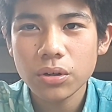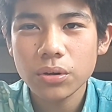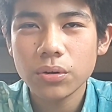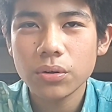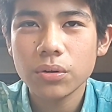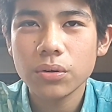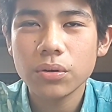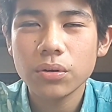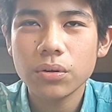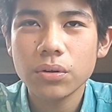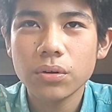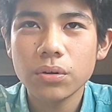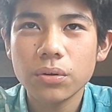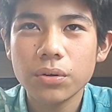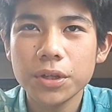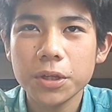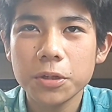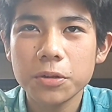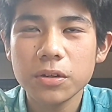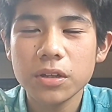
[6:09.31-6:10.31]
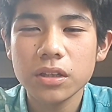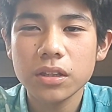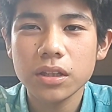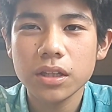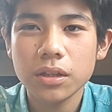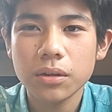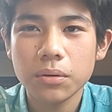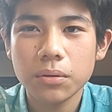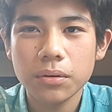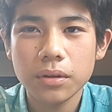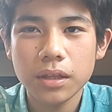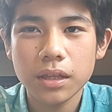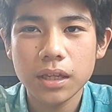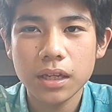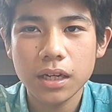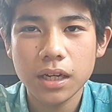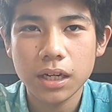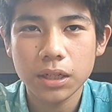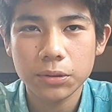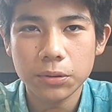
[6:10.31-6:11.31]
保育園での
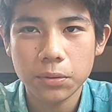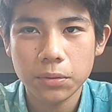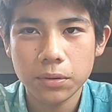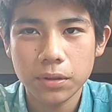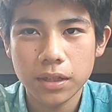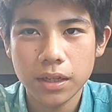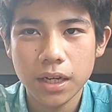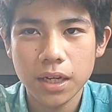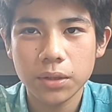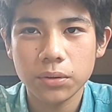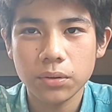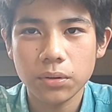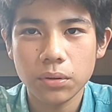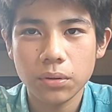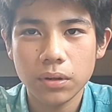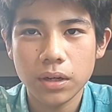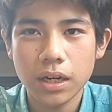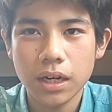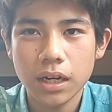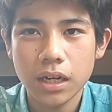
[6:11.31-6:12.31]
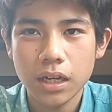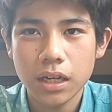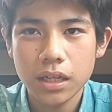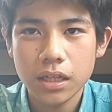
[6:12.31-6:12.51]
演歌との出会いというのが